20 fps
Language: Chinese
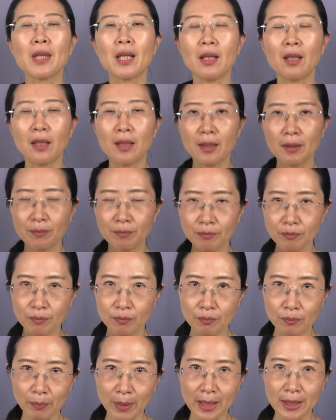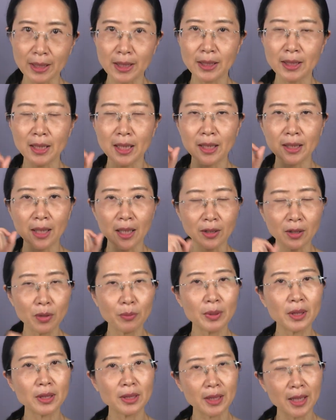嗯，把这些糖尿
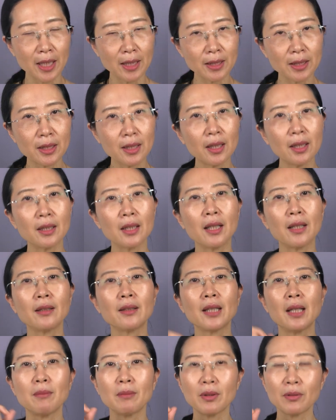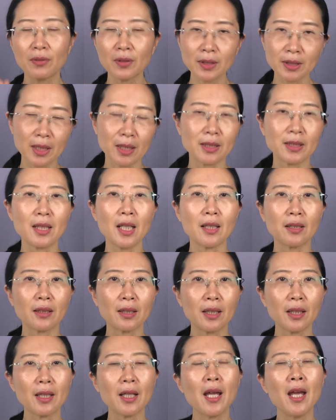病前期的人他们的风险降
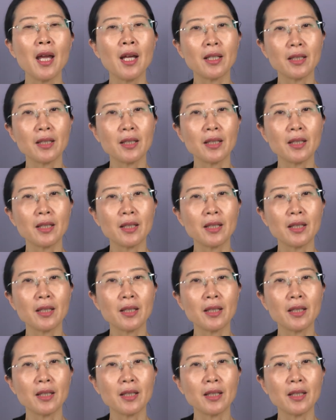低，